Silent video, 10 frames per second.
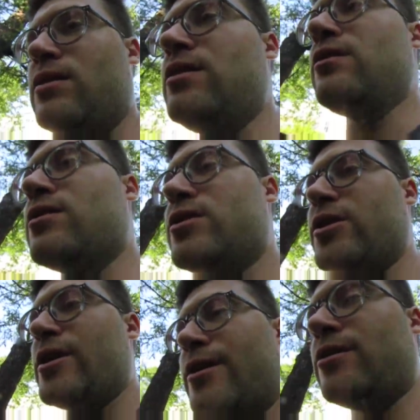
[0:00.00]
И
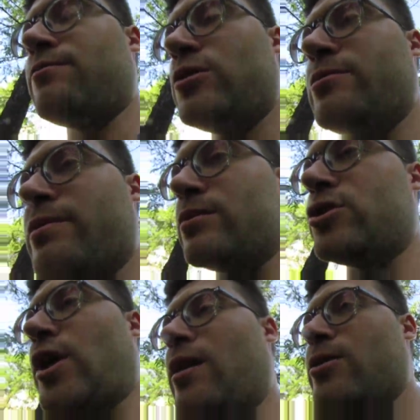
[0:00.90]
сигаретным дымом
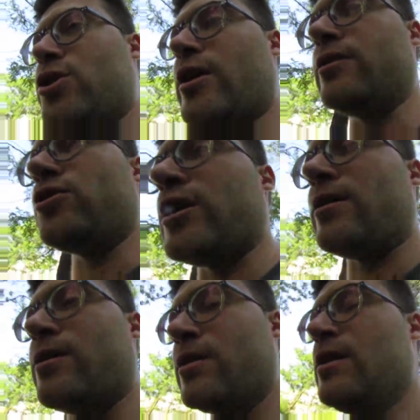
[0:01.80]
дышал, дышал,
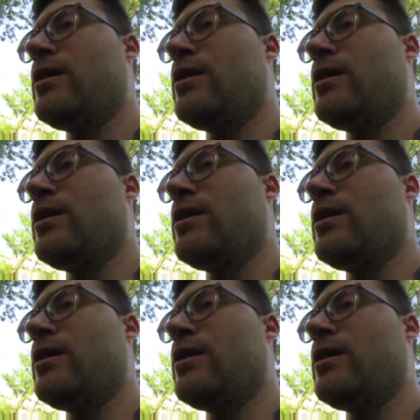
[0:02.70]
дышал.